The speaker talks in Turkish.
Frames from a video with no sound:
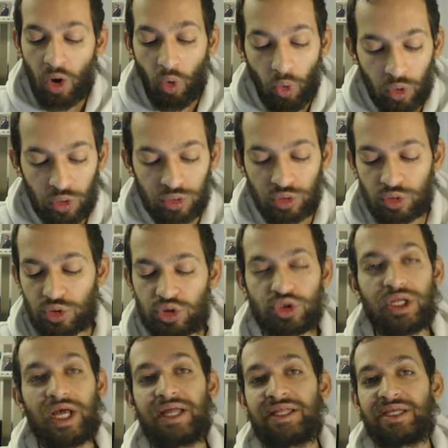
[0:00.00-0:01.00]
Ordu
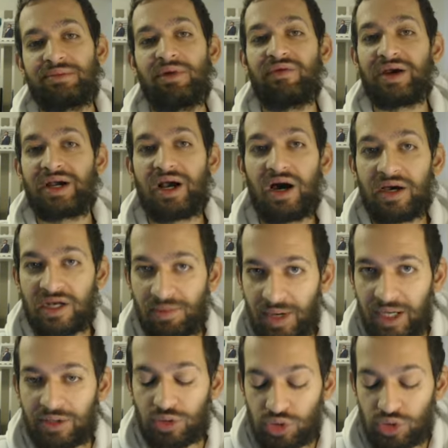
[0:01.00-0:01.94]
güçlendirme ve kahraman